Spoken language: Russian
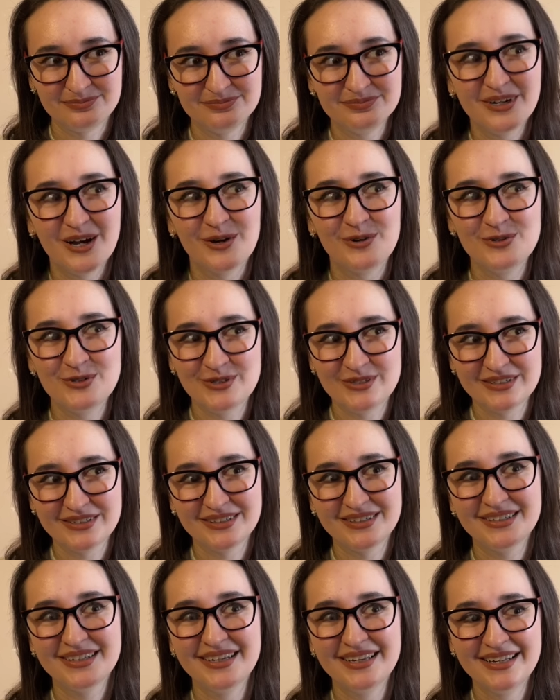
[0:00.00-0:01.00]

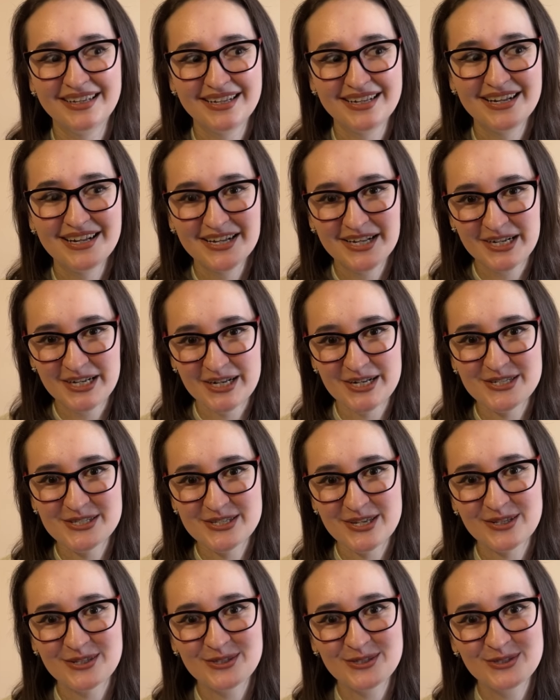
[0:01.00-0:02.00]
какую-то
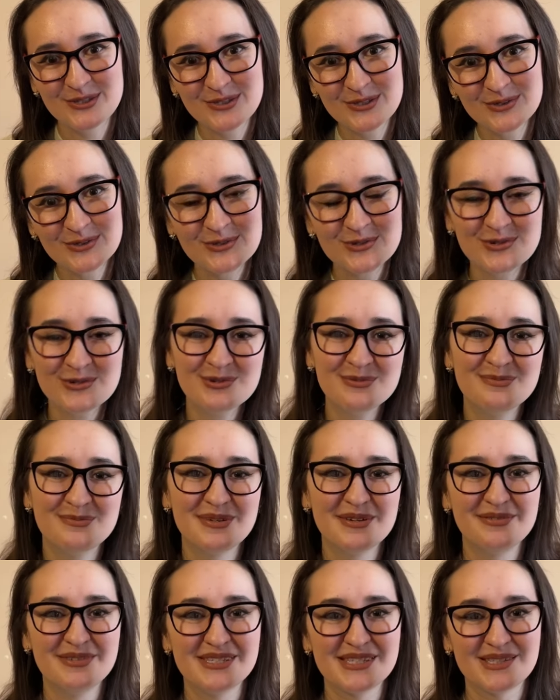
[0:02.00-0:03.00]
красоту
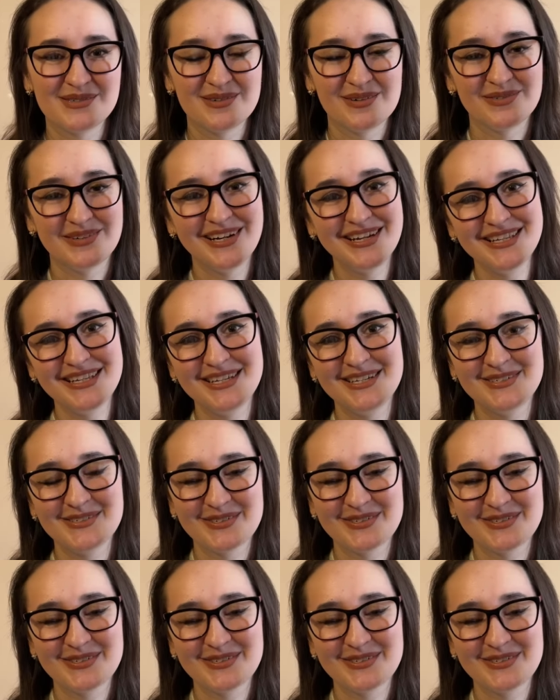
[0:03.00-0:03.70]
повествования,